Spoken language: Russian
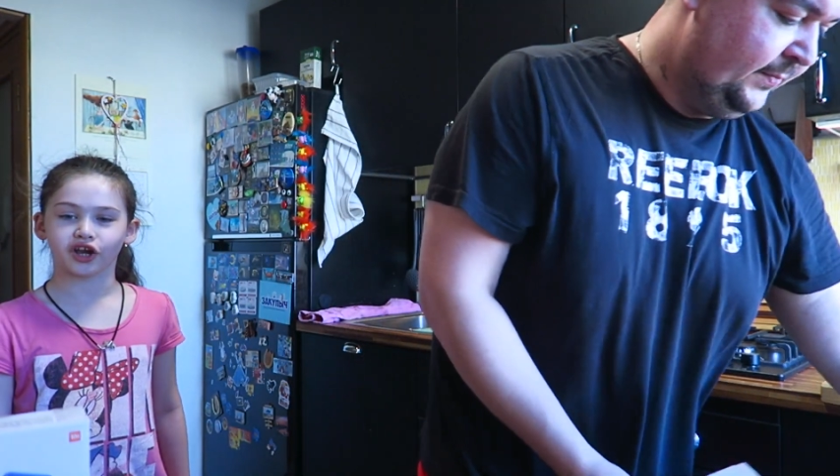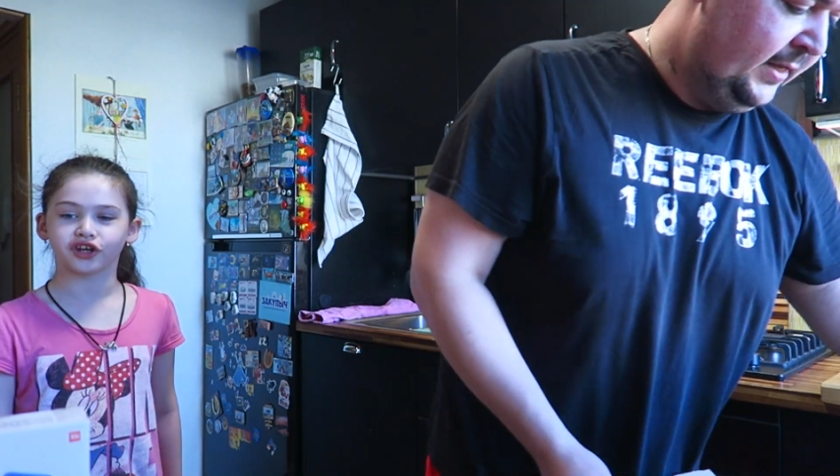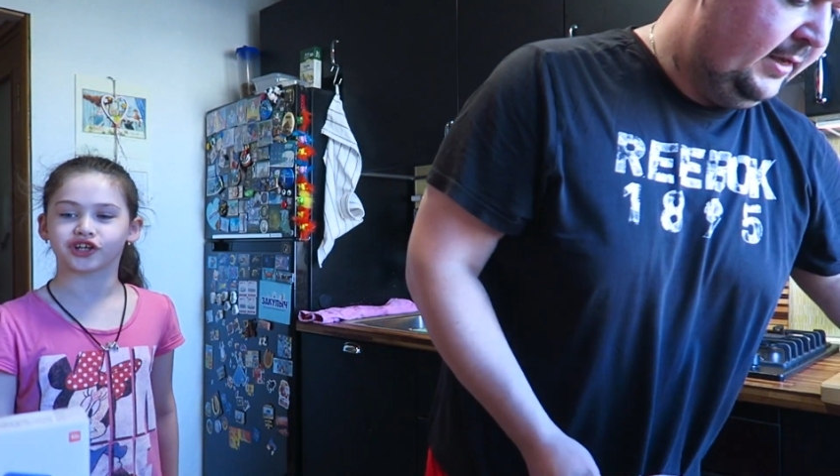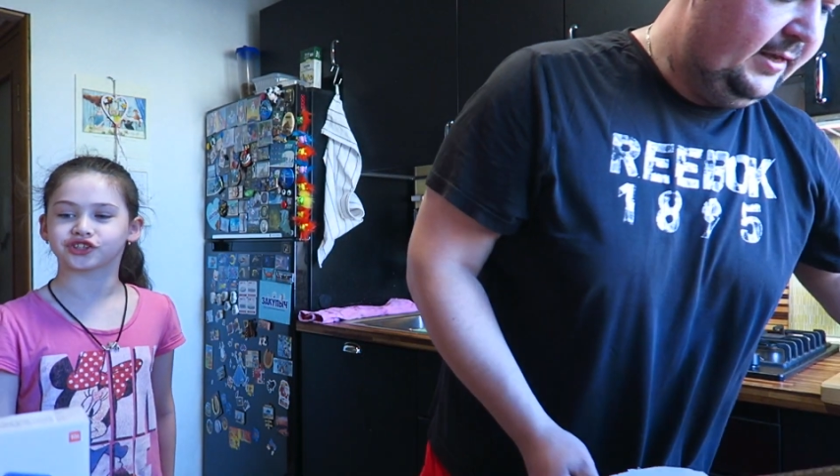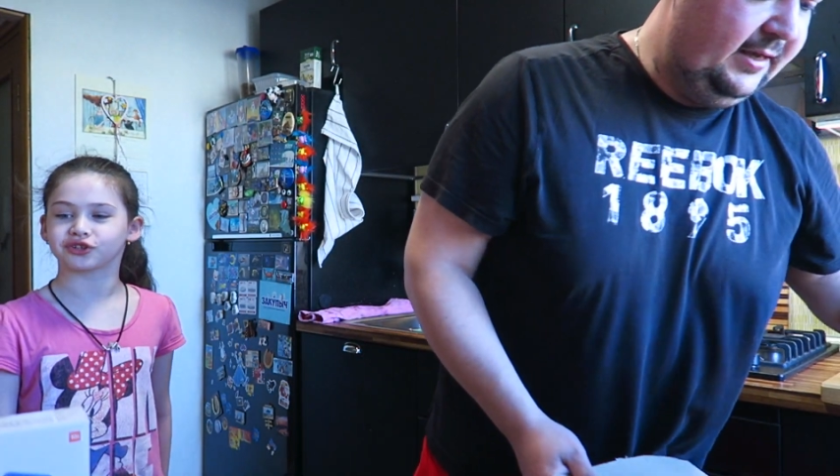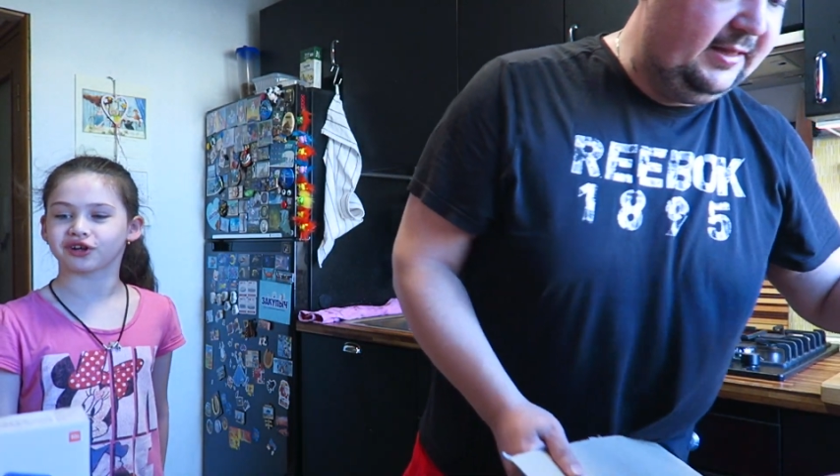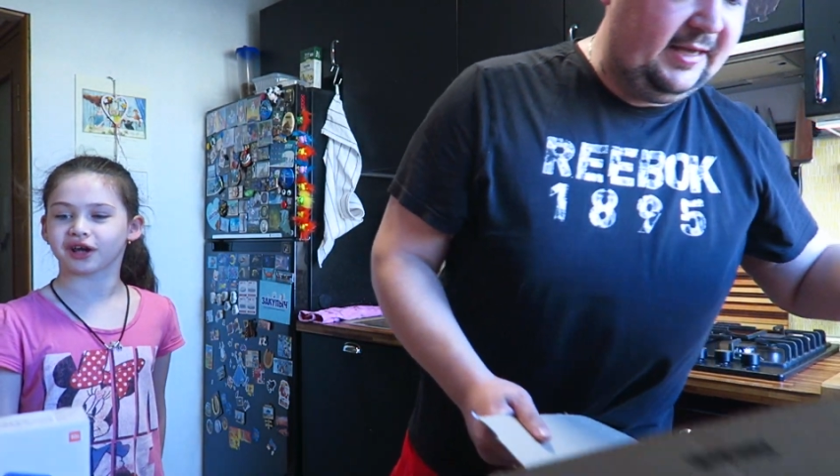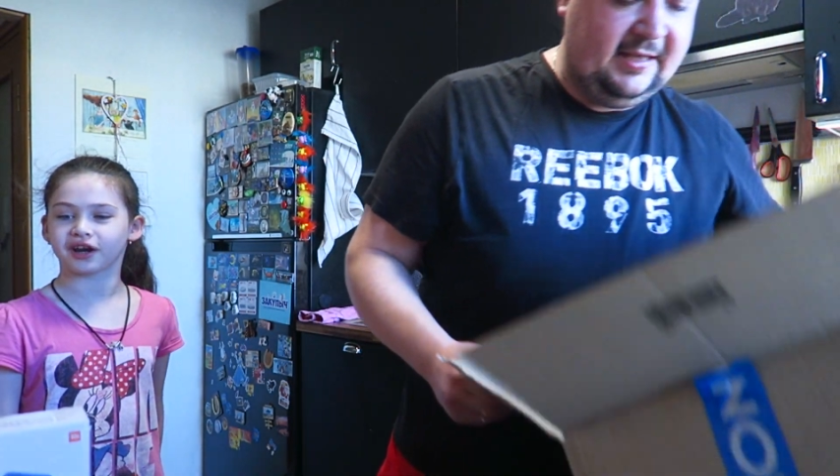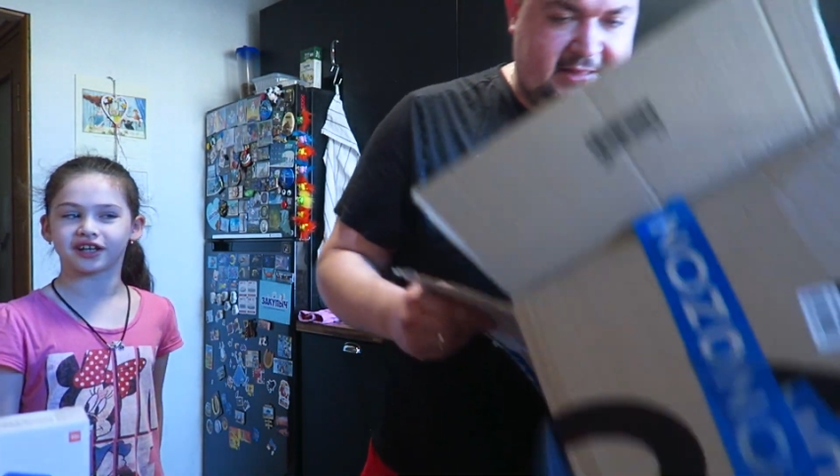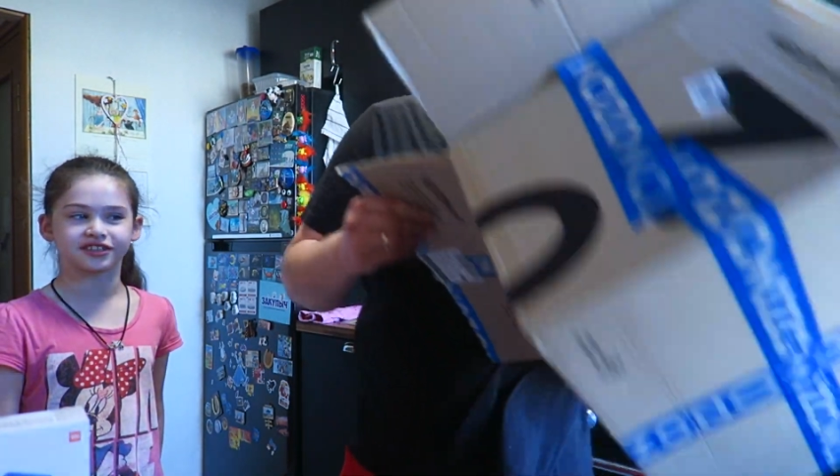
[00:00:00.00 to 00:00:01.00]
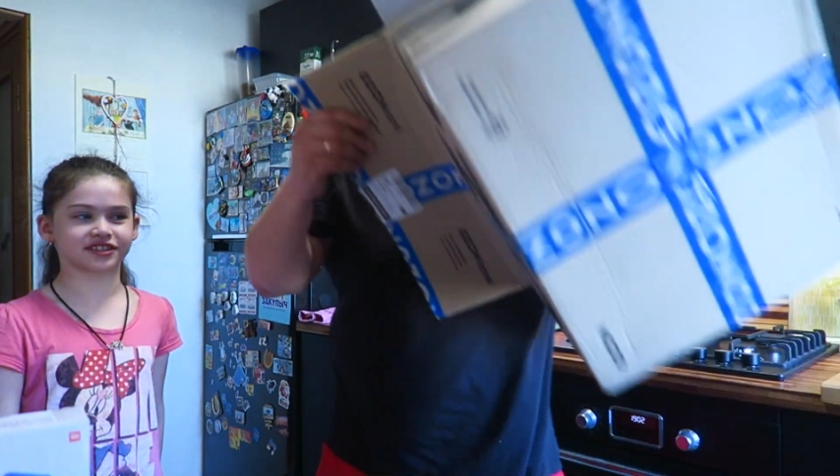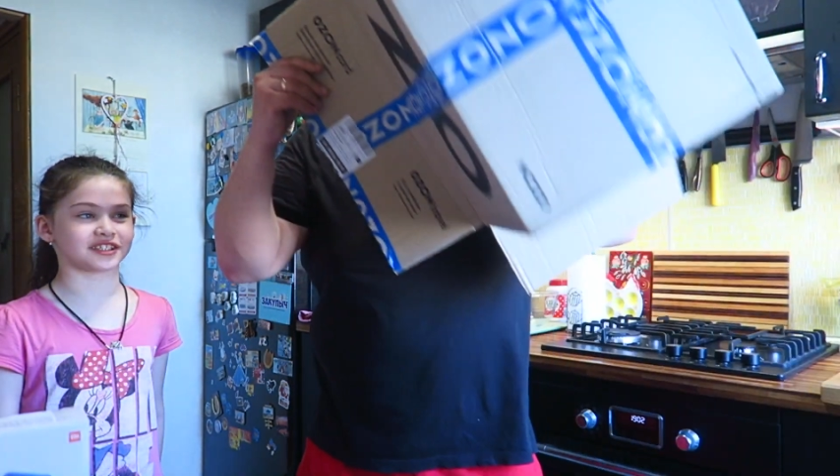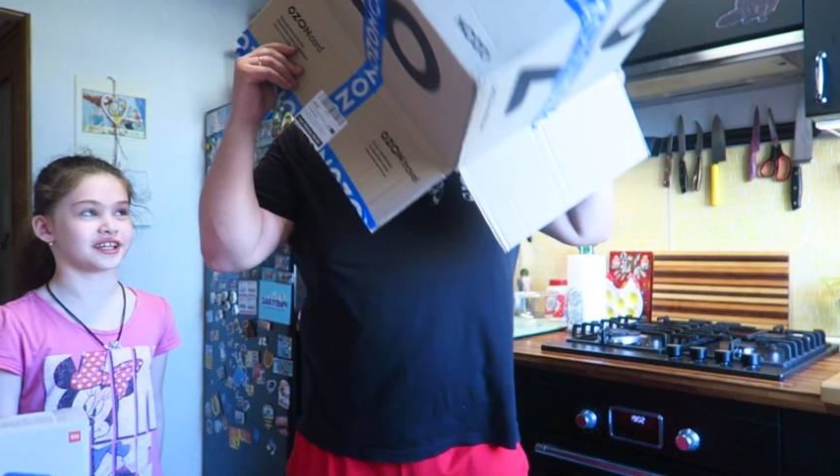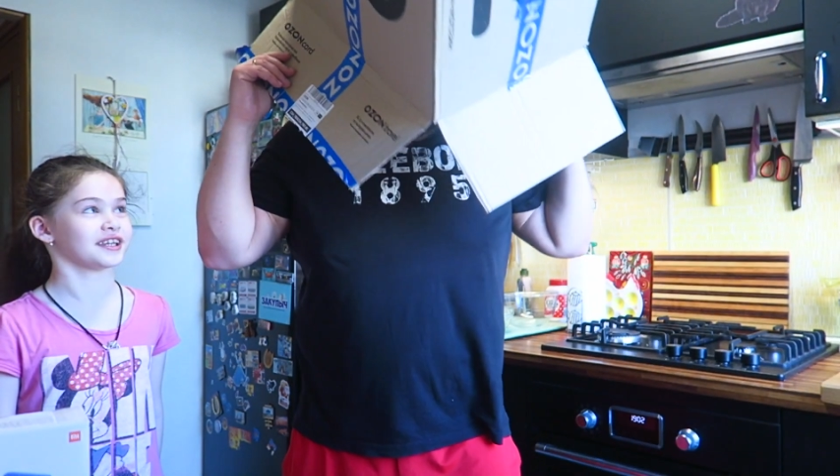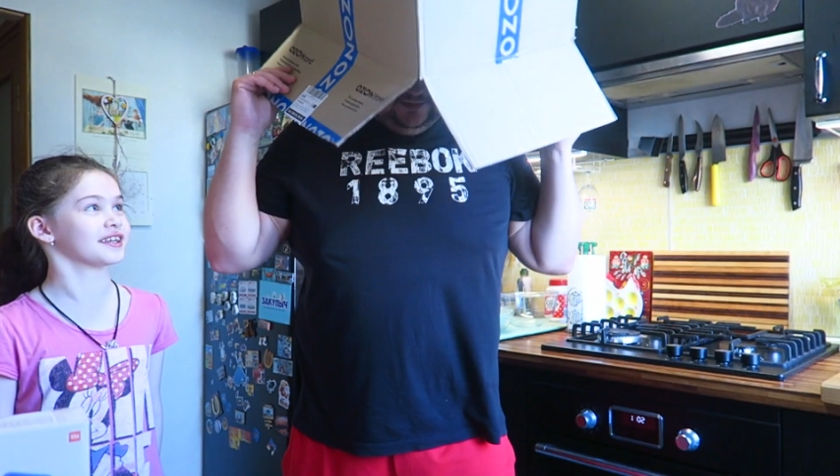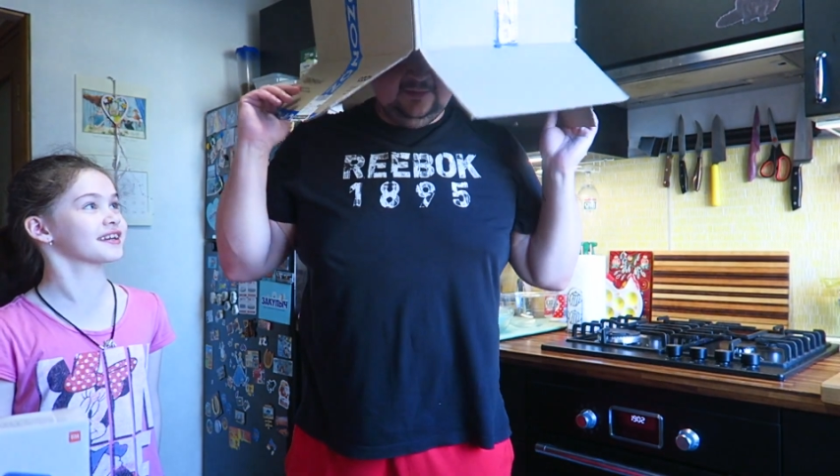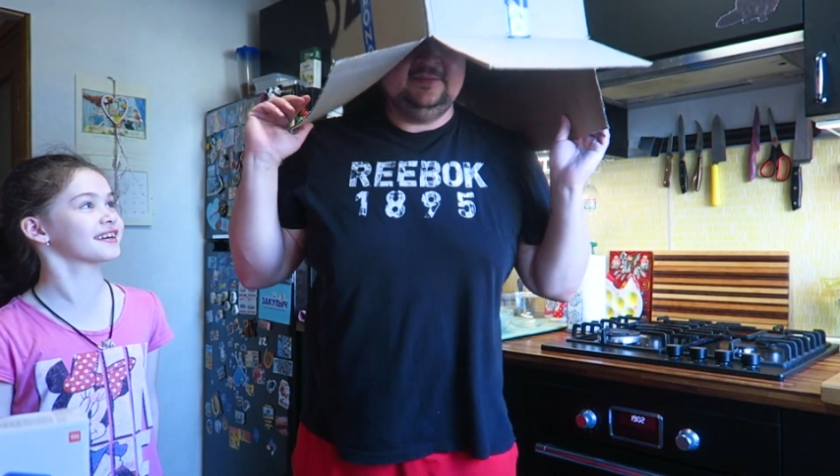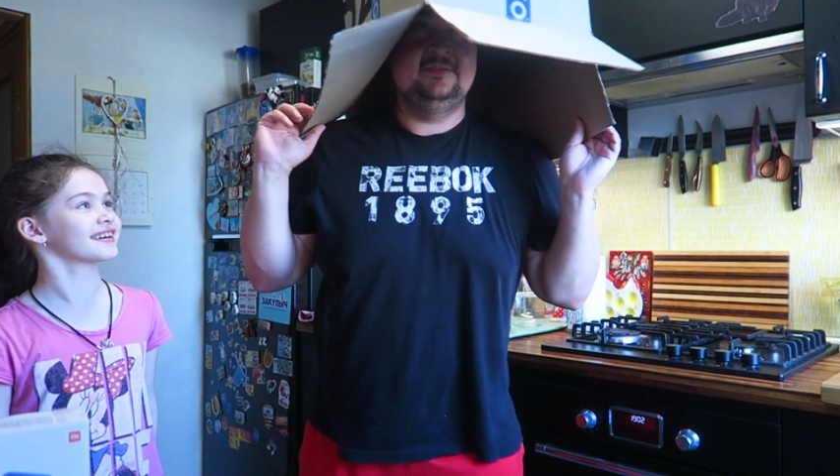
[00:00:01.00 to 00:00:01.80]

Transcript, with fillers: А и на этом все!